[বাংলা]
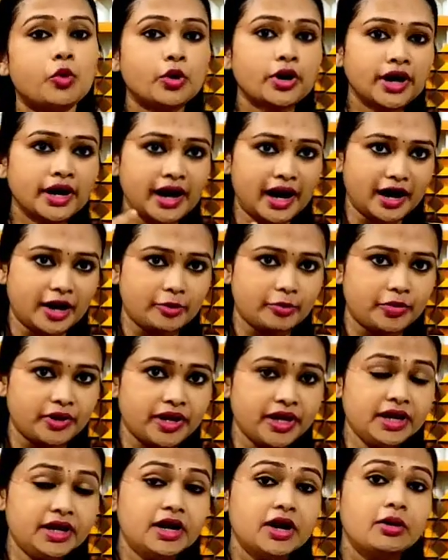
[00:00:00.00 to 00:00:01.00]
মনে
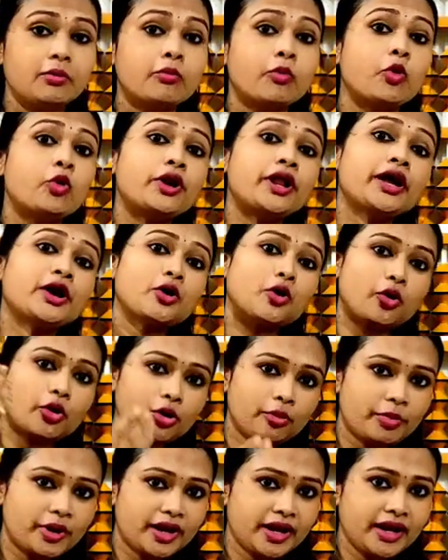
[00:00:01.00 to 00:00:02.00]
রাখবে মনে
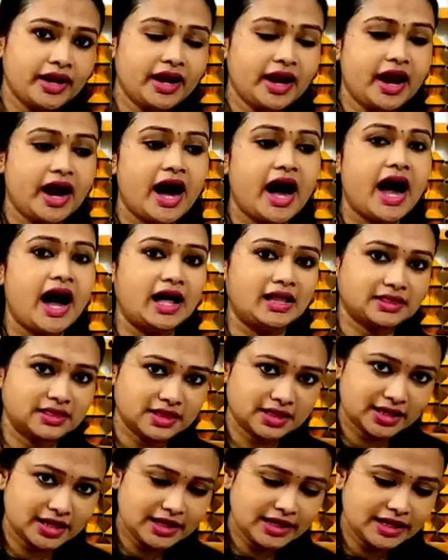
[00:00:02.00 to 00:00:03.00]
করবে হাত
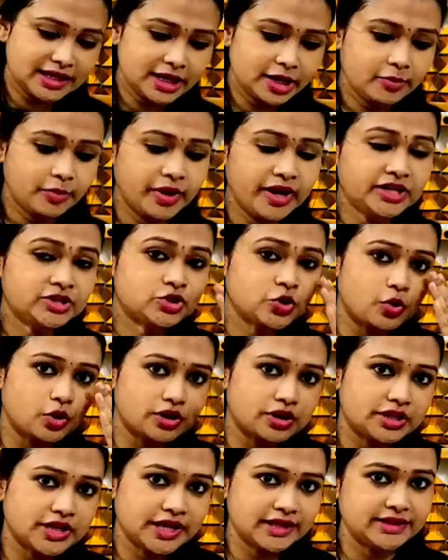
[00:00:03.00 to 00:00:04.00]
দিয়ে লিখবে
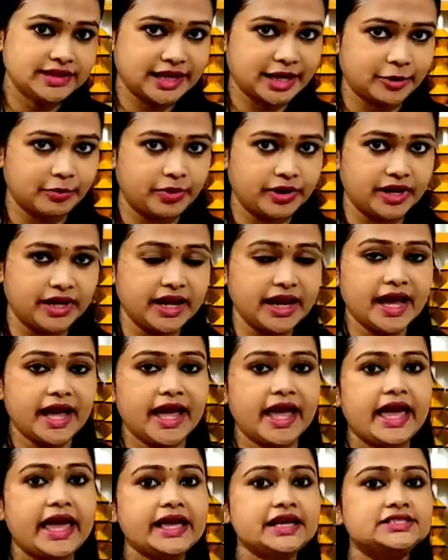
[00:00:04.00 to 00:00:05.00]
চোখ দিয়ে দেখবে
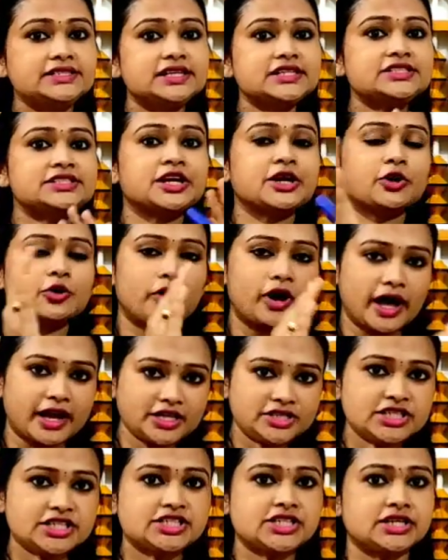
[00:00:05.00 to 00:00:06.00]
এই যে
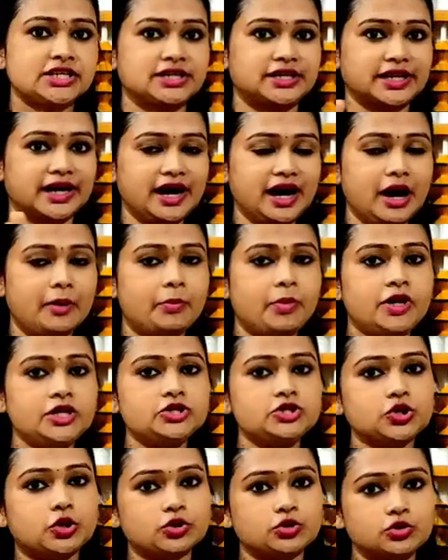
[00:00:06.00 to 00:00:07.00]
সিঙ্ক্রোনাইজেশনটা আপনি
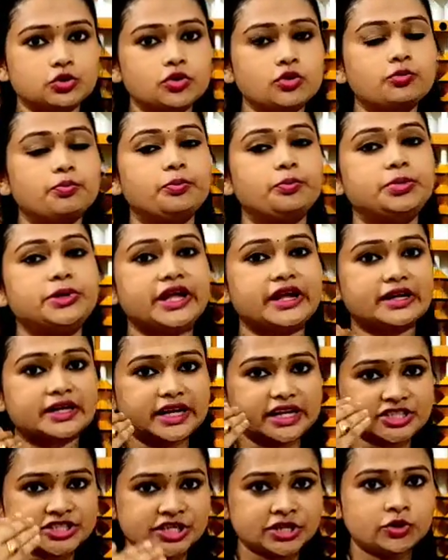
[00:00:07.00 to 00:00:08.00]
যত
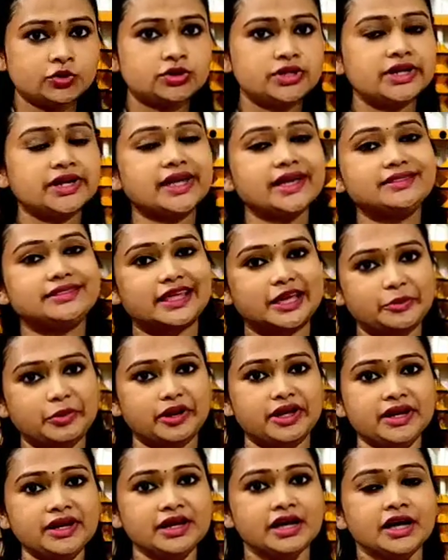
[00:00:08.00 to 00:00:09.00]
ডিকটেশন ওদেরকে
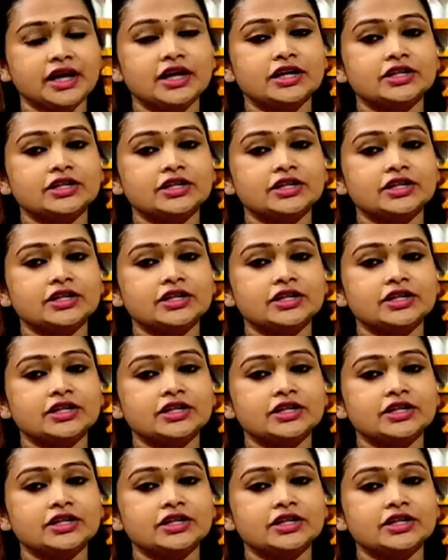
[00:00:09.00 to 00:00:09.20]
দেবেন